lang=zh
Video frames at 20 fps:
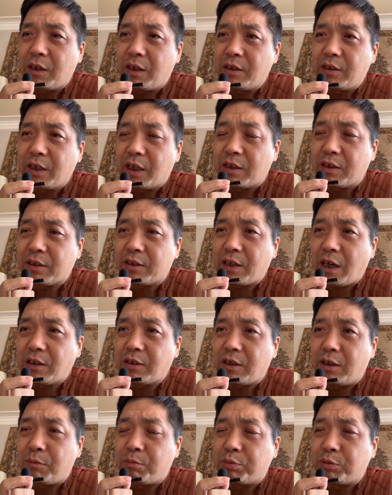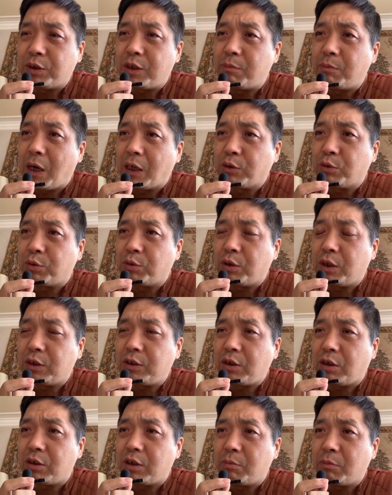也也是仨字儿，不是马杜罗，
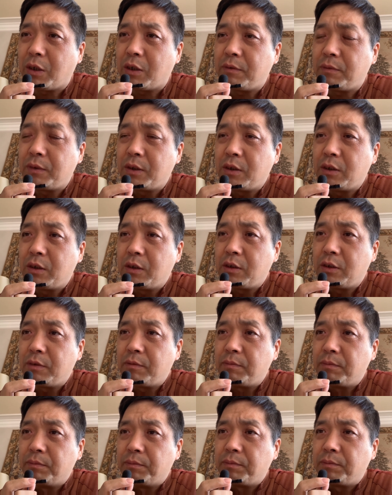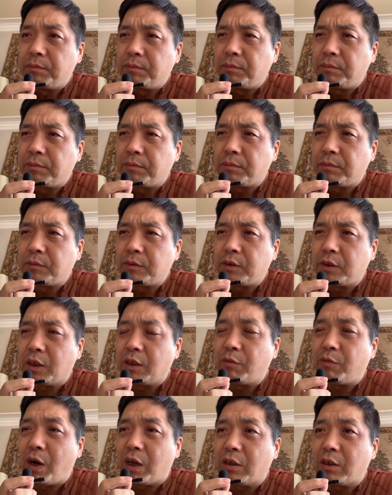叫什么？现在
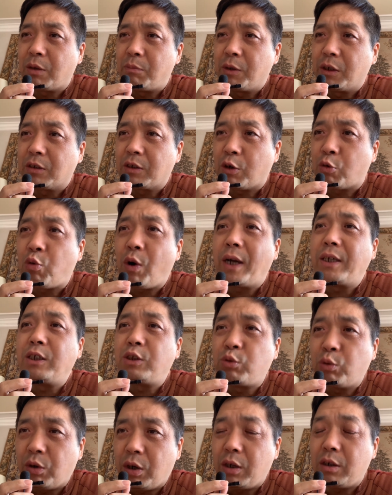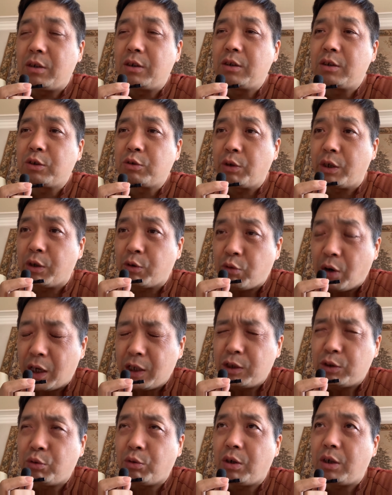忘了他名字。瓜伊多，对，瓜
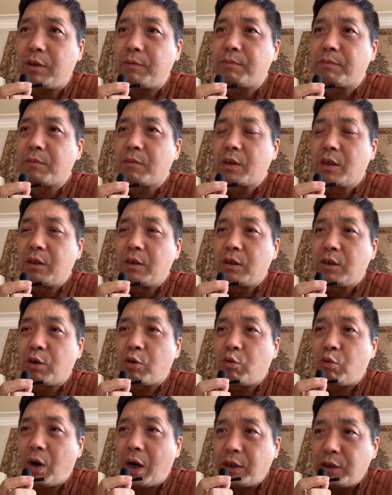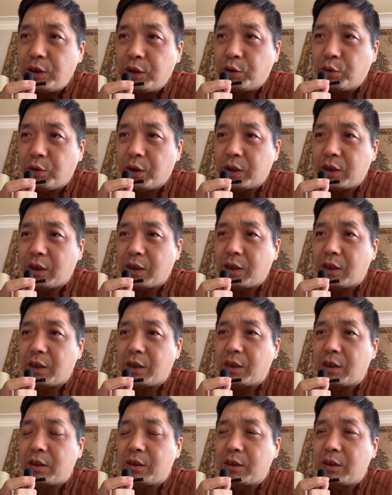伊多，瓜伊多
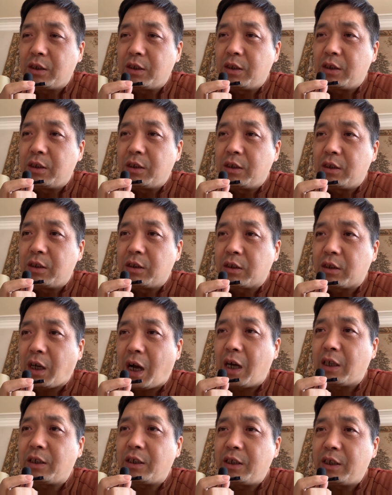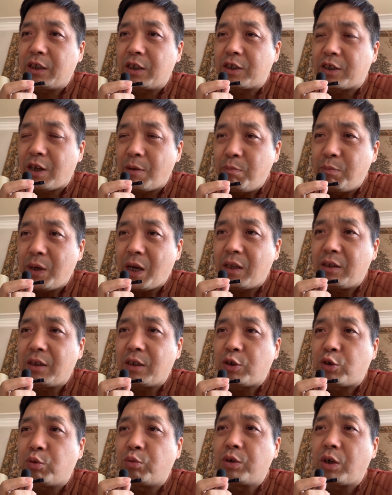的。他的一个身边的
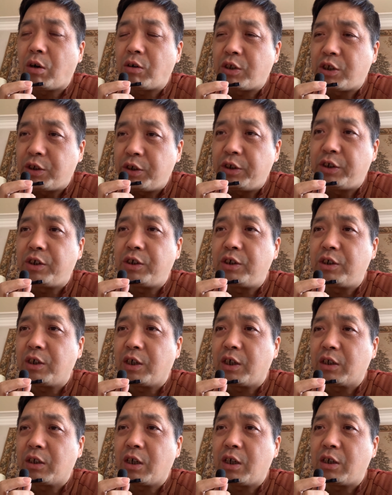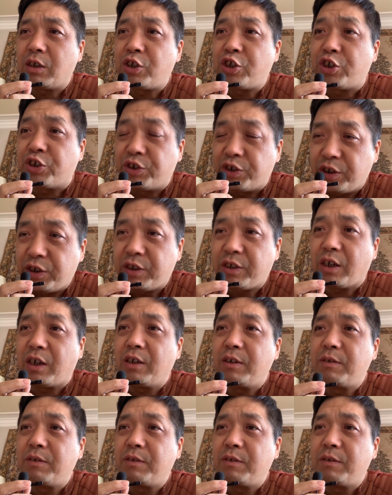重要支持者的侄子，